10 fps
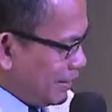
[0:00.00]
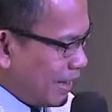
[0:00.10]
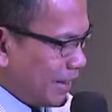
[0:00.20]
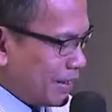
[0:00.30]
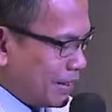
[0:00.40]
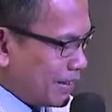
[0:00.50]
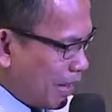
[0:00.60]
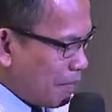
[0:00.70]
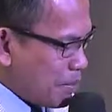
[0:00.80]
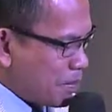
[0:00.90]
Dan
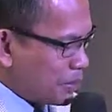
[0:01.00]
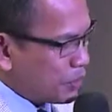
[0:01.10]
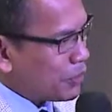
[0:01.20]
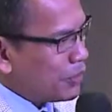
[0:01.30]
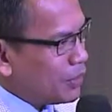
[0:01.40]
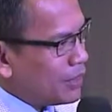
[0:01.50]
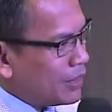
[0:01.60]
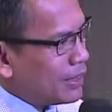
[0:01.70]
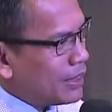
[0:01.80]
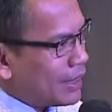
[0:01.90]
kami bersyukur
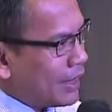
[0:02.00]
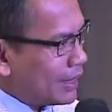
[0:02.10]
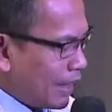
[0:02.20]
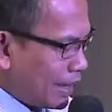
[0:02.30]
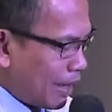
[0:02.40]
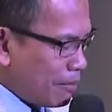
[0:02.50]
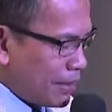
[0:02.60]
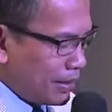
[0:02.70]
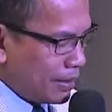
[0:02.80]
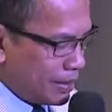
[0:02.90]
kedatangan
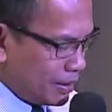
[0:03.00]
kami